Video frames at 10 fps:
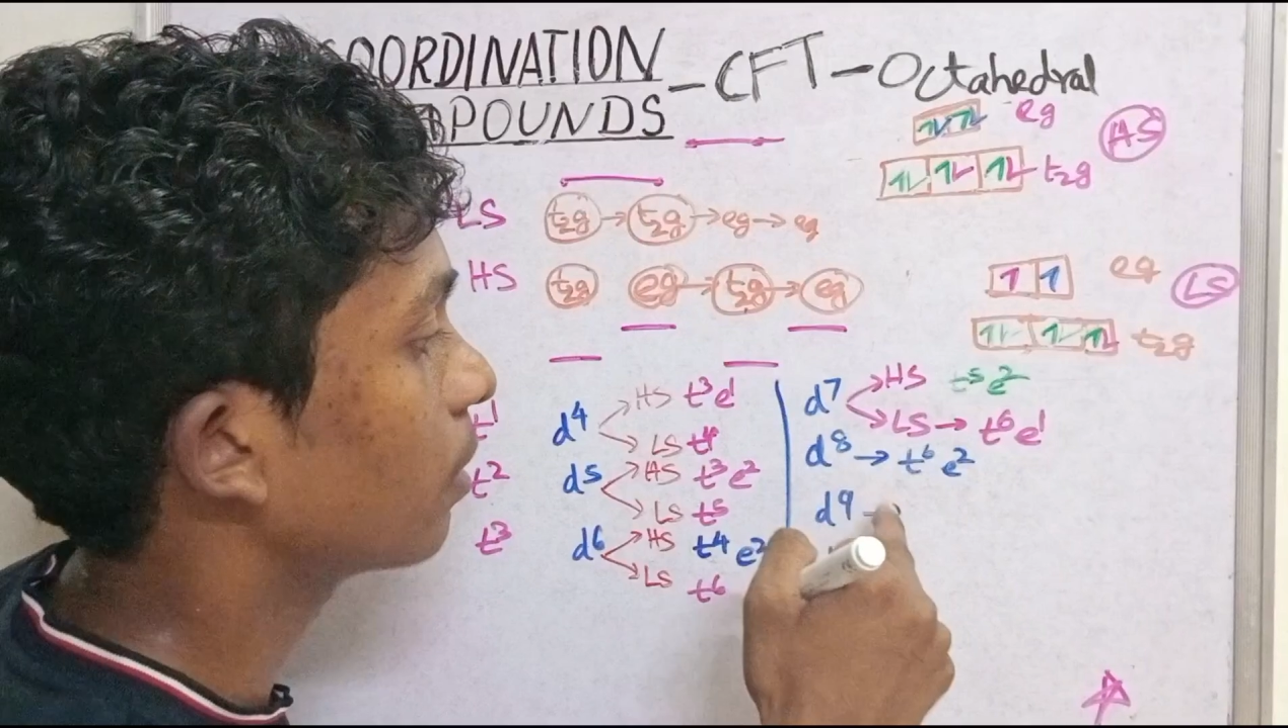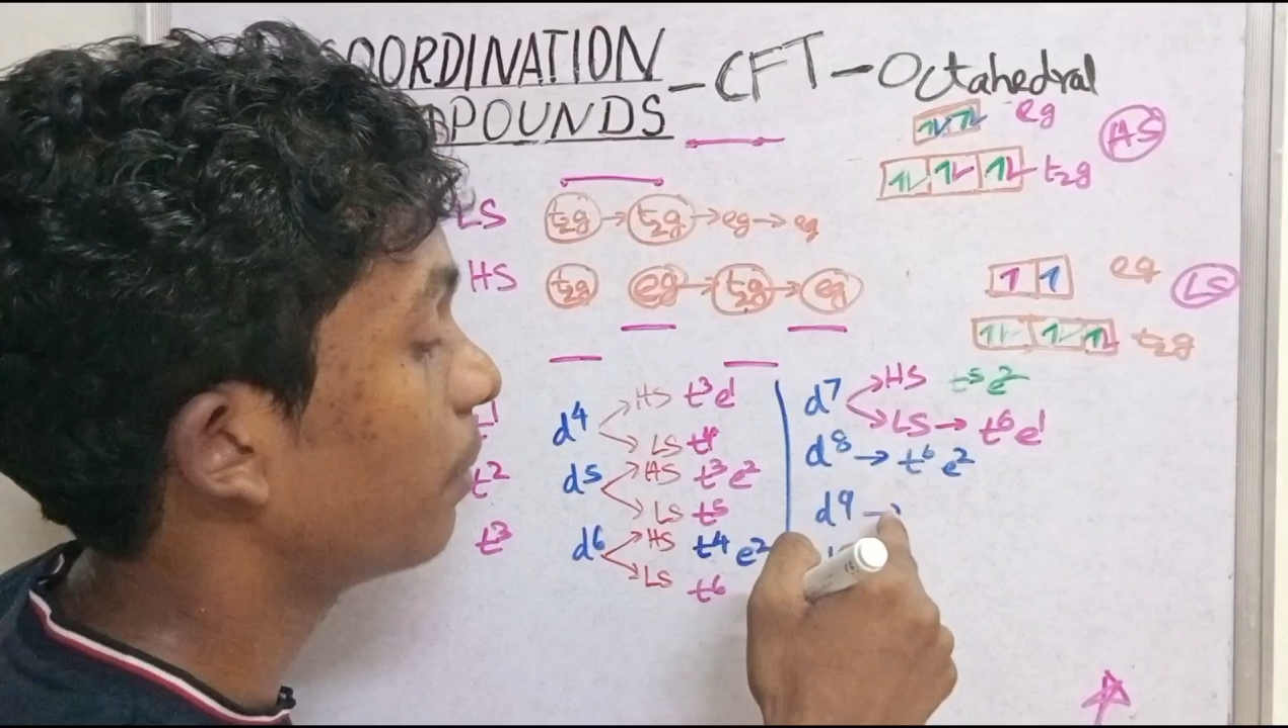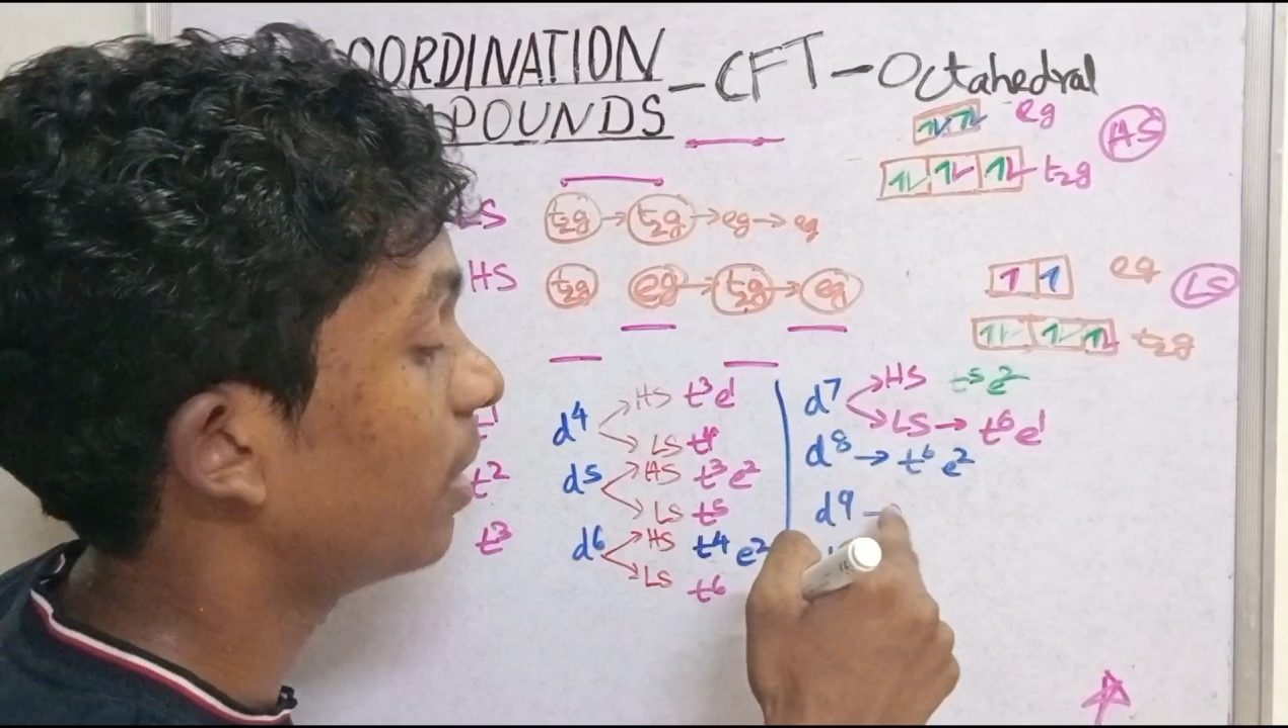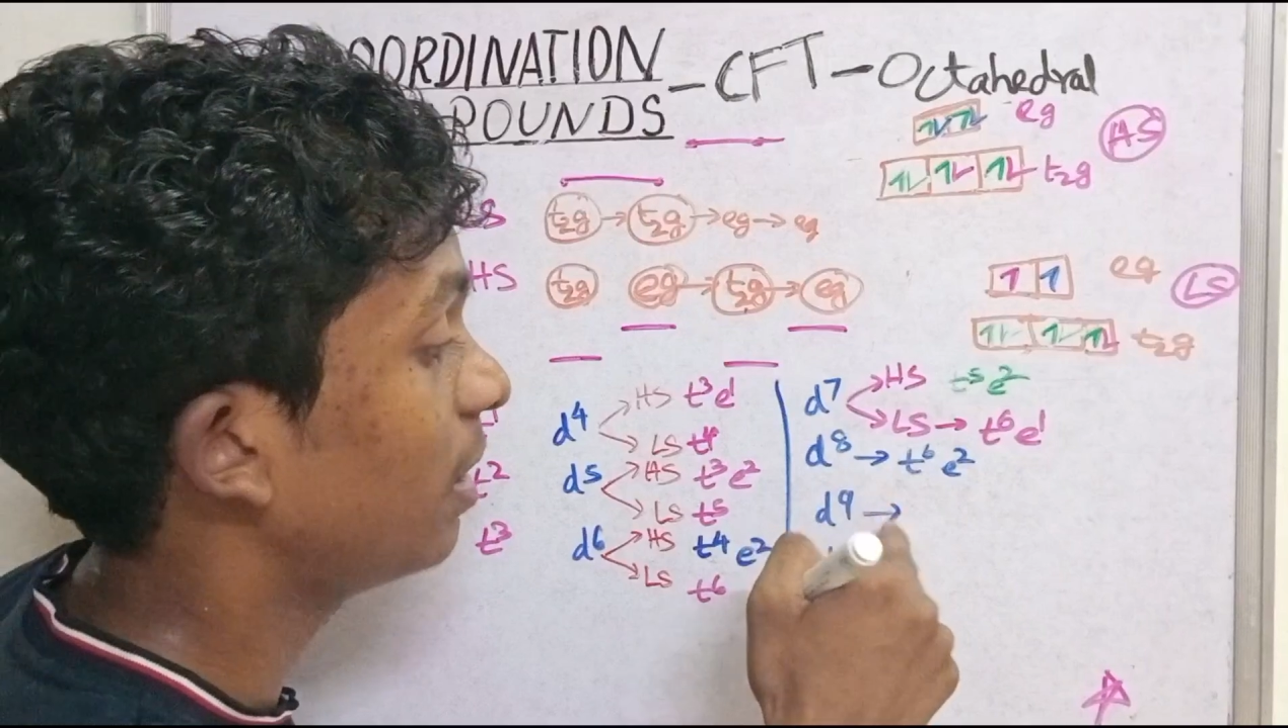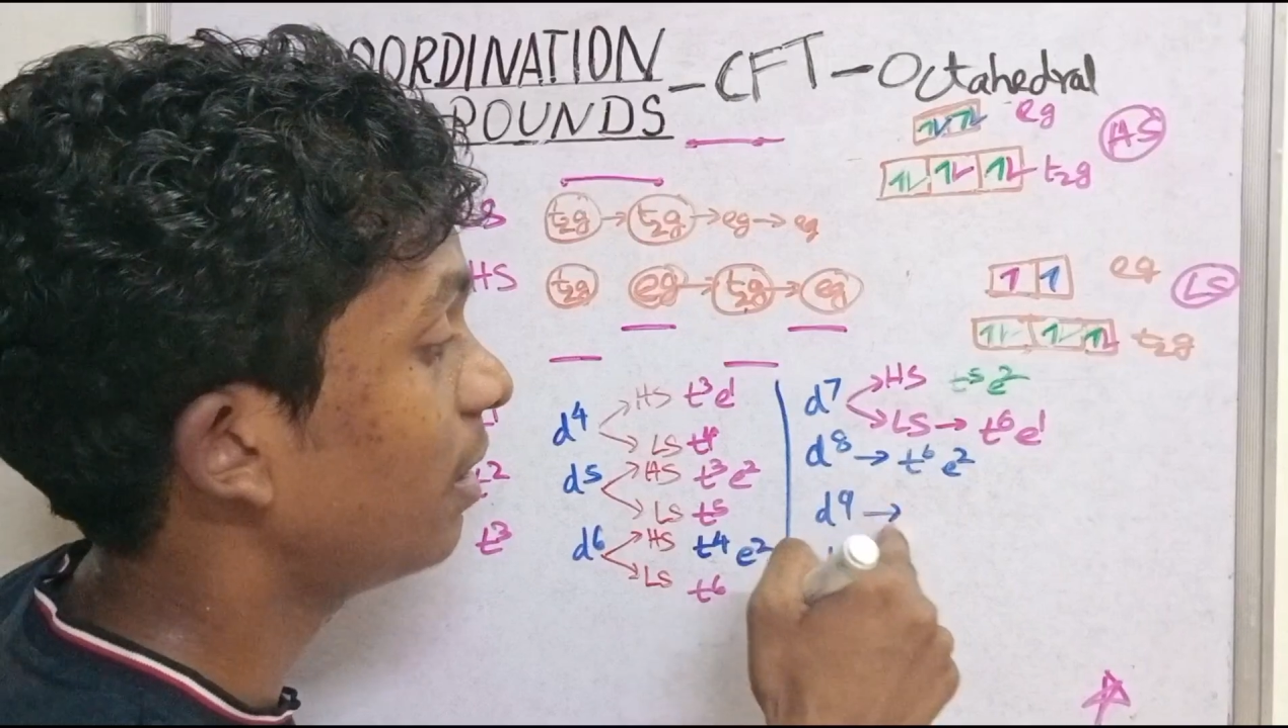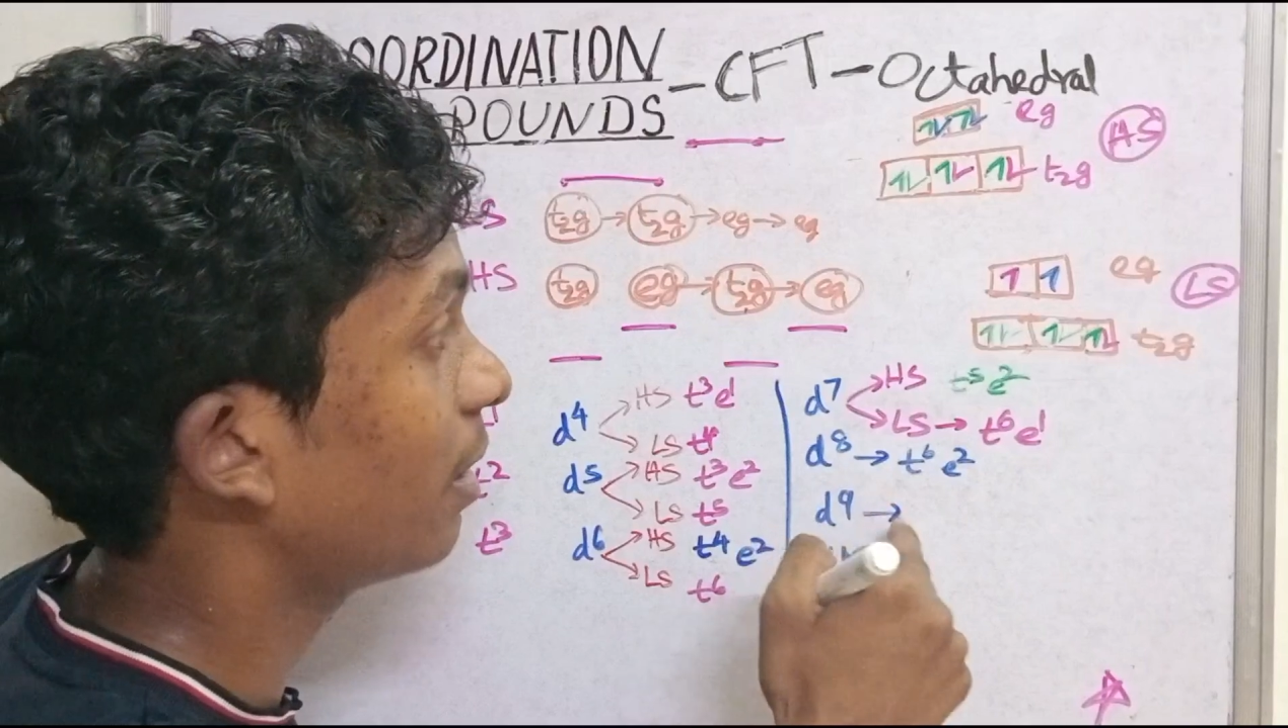ஐ மீன் டி